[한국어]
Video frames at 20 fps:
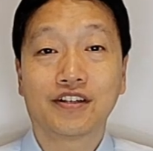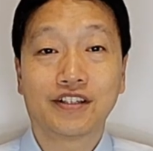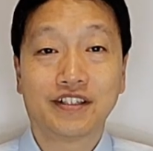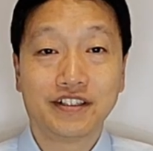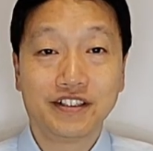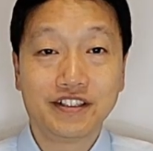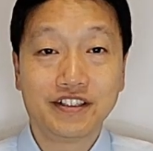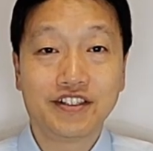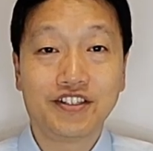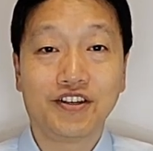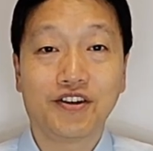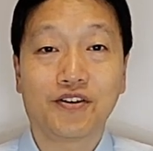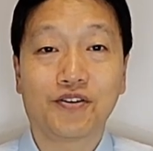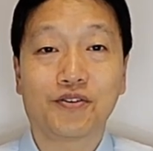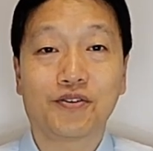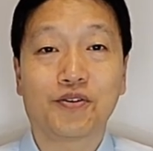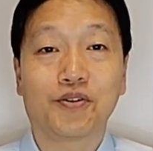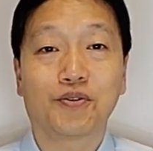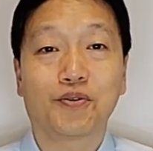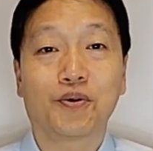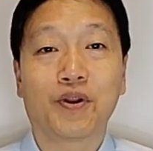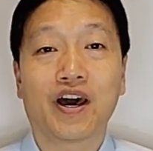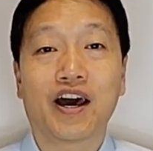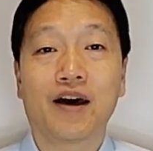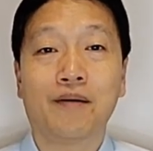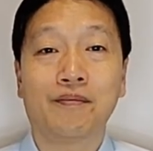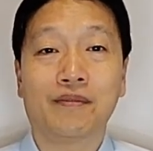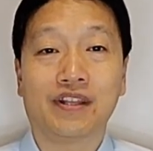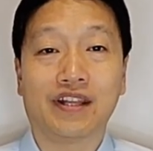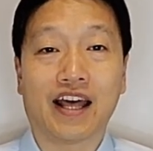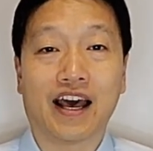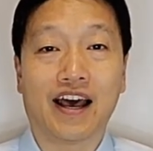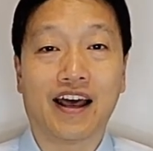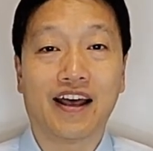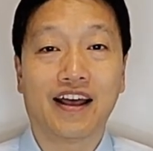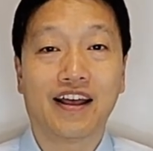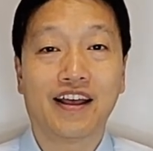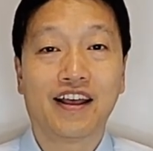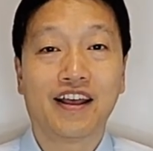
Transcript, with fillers: 그 지역으로 돌아갑니다.